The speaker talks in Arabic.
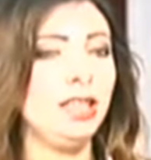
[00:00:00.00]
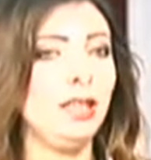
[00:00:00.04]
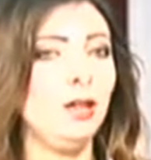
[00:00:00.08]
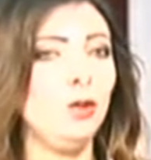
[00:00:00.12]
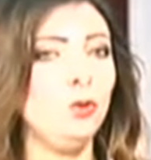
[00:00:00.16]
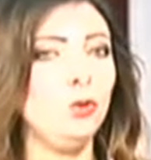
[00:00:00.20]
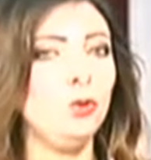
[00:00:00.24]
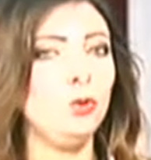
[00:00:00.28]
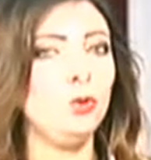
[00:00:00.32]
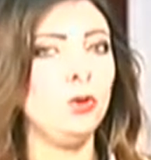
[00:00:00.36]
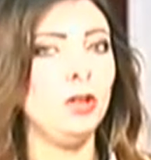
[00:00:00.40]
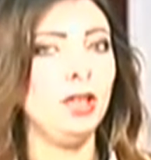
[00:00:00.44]

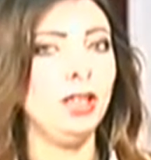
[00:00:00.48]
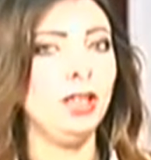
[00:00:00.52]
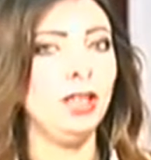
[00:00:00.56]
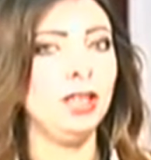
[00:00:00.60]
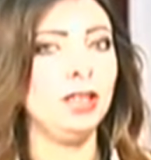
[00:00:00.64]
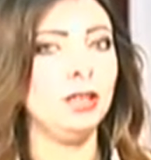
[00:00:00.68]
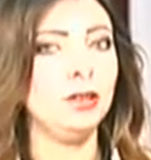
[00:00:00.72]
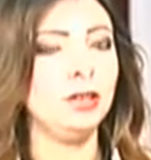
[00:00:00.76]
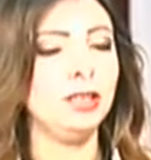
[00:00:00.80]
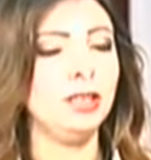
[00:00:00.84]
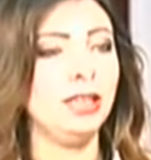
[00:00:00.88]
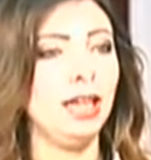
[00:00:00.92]
لو
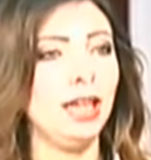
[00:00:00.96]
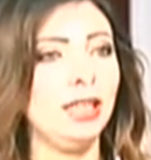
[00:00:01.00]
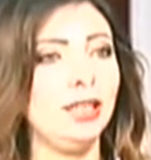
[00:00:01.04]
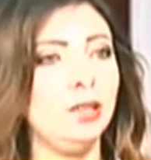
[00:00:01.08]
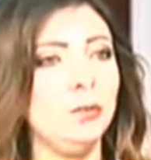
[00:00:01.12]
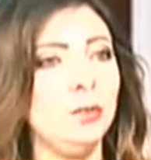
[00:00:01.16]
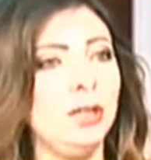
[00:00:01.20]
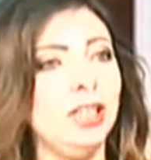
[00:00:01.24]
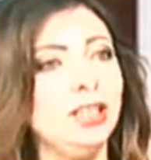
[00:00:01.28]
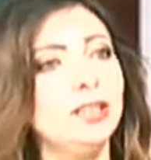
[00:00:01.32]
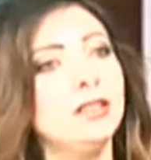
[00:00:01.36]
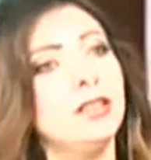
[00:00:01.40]
آه، يعني
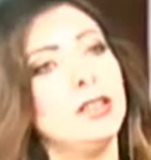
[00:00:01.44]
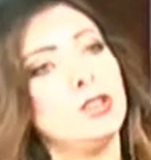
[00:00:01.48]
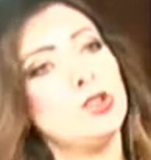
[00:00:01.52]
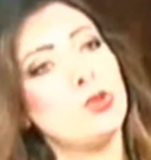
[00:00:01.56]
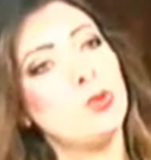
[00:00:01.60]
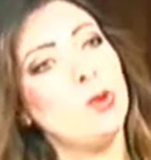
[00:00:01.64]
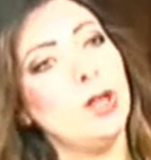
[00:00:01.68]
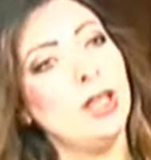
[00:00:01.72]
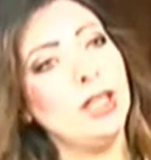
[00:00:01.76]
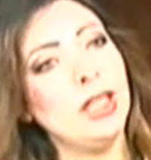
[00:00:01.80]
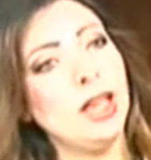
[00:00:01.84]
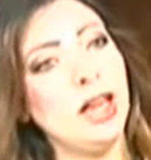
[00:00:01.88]
بعدنا
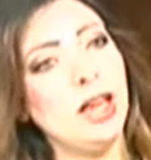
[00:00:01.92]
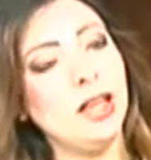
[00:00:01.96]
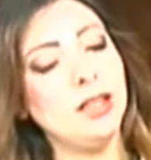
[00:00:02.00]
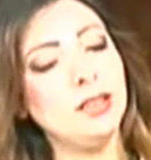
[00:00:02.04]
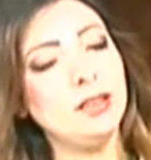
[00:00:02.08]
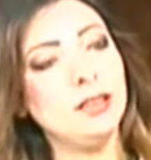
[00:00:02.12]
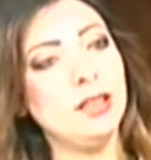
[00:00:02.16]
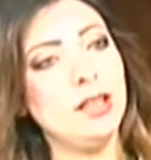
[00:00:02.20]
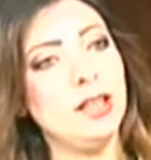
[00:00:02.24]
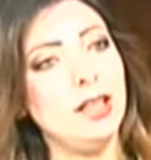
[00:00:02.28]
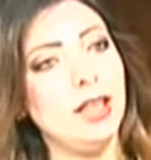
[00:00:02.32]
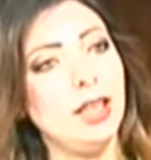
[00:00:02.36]
شويه
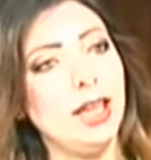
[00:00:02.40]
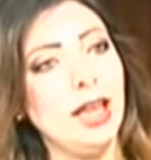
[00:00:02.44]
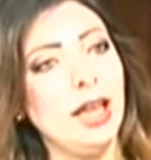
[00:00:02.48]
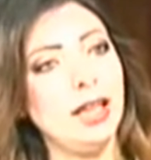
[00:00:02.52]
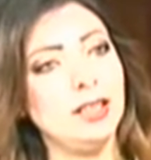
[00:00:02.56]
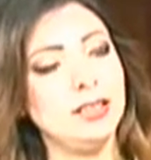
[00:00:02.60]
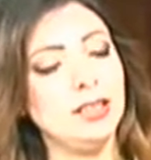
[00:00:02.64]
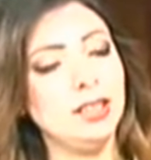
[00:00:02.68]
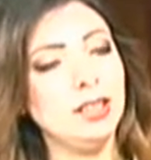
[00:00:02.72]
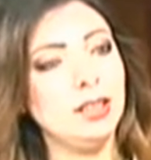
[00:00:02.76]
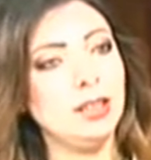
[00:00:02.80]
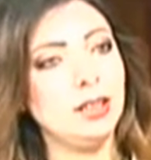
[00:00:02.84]
عن
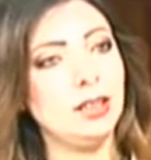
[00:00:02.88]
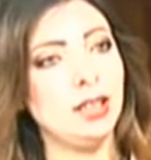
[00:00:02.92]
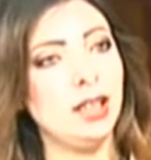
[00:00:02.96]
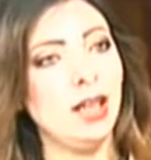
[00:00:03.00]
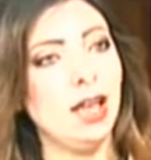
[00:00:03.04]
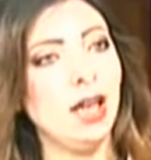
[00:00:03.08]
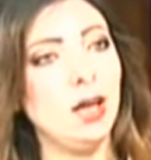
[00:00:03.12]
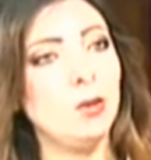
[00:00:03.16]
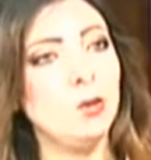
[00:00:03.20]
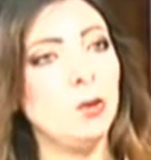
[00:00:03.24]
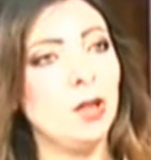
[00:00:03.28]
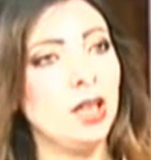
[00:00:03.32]
الحديث
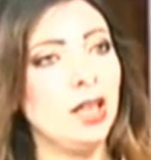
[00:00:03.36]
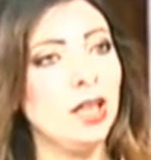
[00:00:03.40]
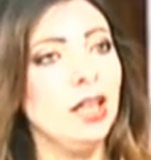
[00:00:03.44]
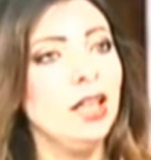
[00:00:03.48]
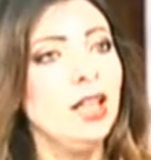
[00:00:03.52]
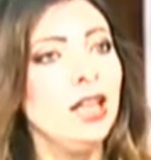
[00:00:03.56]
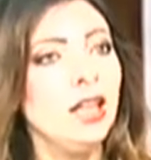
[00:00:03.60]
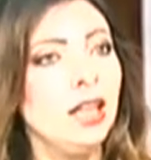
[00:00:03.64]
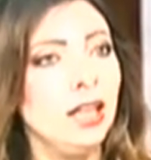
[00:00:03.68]
حول آه،